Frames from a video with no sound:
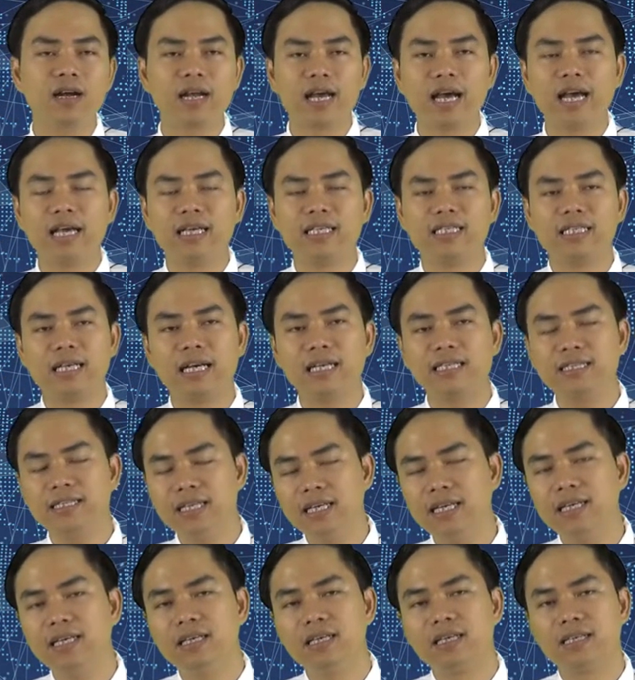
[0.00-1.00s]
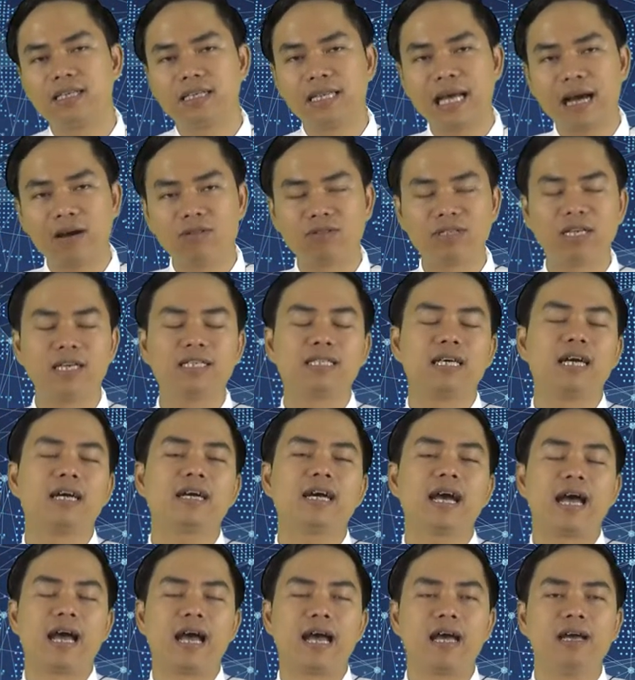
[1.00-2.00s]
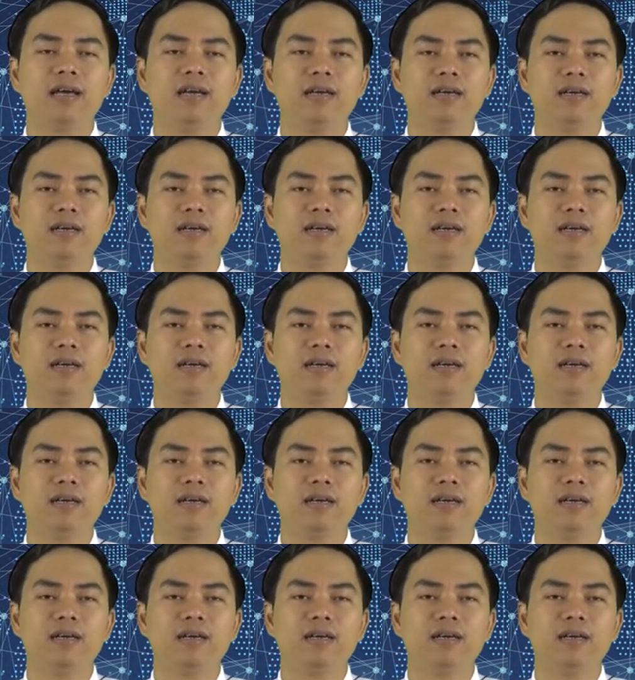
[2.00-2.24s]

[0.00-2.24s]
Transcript: lại giá trị tạo ra giá cả